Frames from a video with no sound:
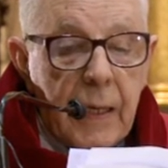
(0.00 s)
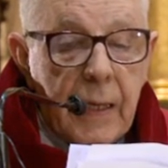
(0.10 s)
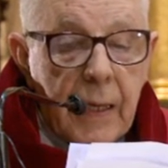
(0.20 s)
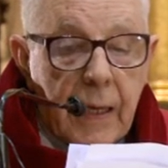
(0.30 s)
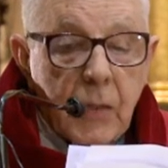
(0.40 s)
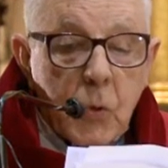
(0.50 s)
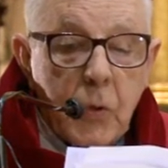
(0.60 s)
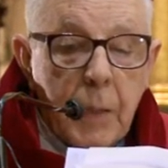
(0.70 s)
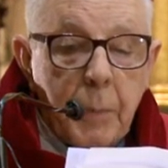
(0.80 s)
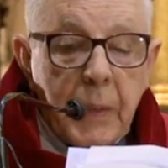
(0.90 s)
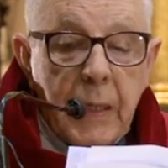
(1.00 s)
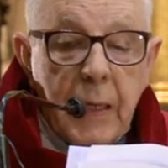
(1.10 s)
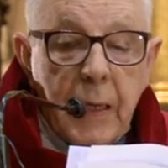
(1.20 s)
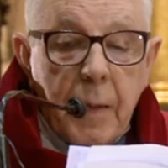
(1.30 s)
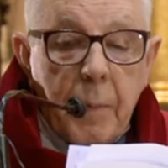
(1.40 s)
y Jesús de
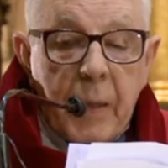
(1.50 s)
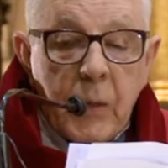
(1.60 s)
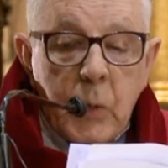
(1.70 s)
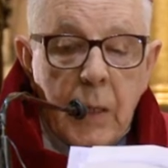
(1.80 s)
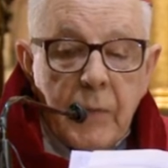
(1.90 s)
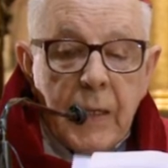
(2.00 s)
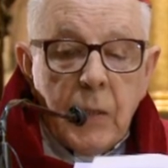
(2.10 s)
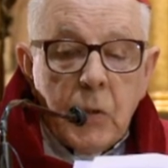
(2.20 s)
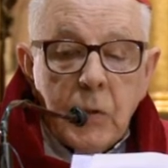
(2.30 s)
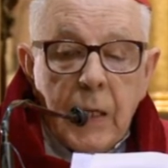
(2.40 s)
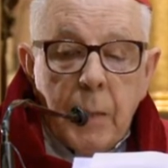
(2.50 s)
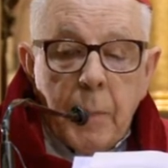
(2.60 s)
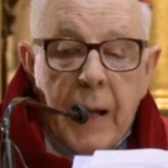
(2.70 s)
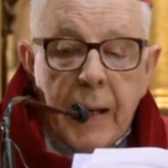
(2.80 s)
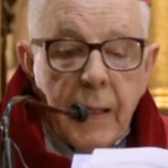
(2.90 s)
pie mandó al viento y al
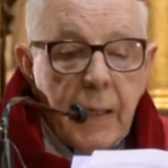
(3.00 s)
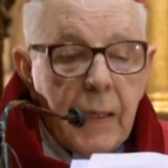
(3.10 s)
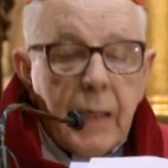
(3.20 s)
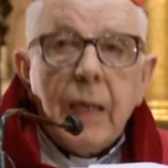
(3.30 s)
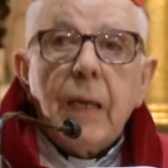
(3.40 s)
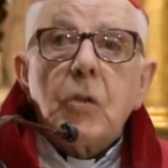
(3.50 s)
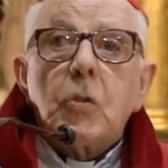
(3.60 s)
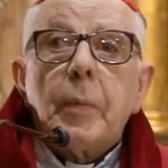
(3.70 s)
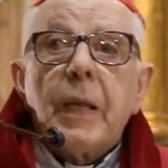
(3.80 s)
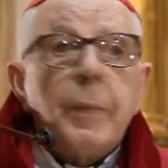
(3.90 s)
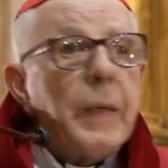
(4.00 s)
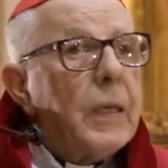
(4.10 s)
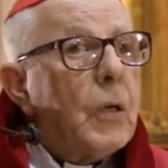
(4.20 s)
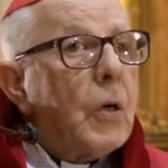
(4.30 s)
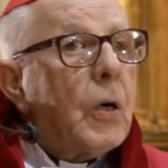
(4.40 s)
mar y
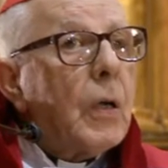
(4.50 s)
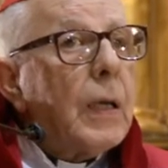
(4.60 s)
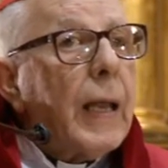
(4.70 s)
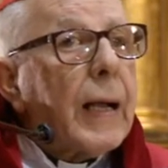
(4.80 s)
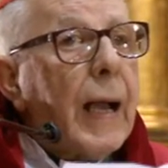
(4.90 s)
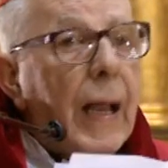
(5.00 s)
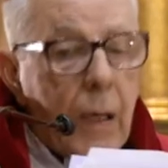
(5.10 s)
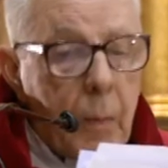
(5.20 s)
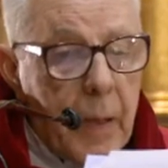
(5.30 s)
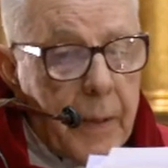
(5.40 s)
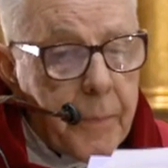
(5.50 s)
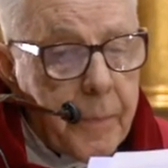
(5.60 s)
sobrevino la calma.